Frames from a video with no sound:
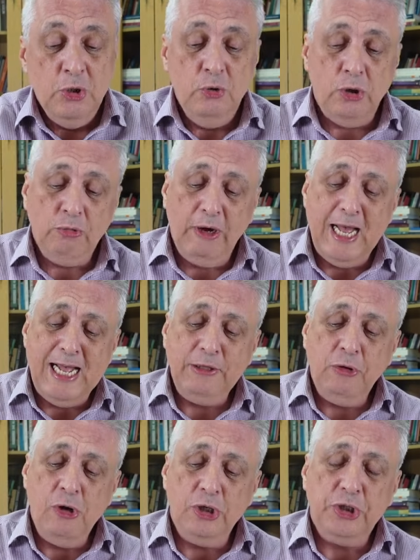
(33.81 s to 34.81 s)
Do outro
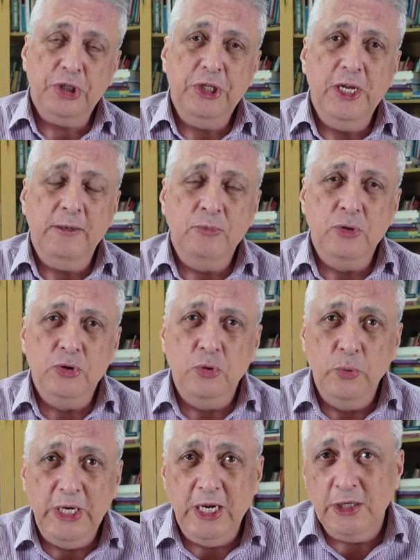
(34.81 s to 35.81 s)
lado, nós temos
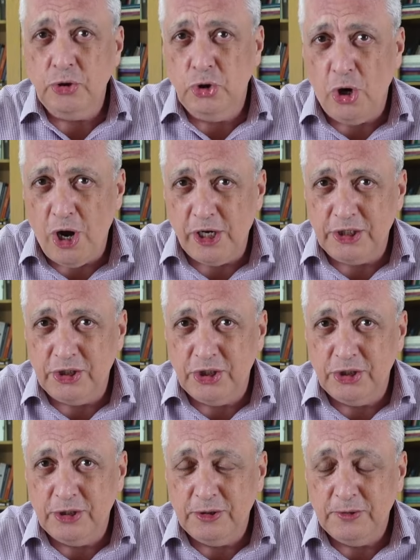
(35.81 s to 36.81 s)
William
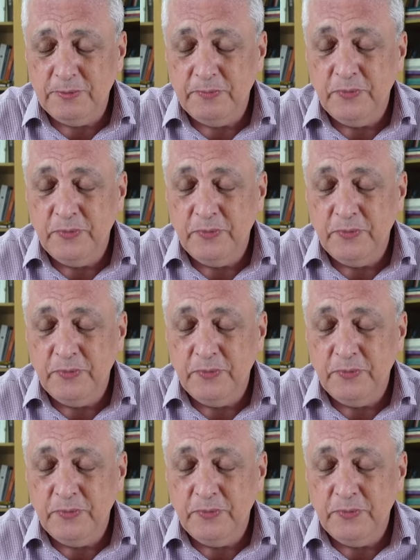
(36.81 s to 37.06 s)
George,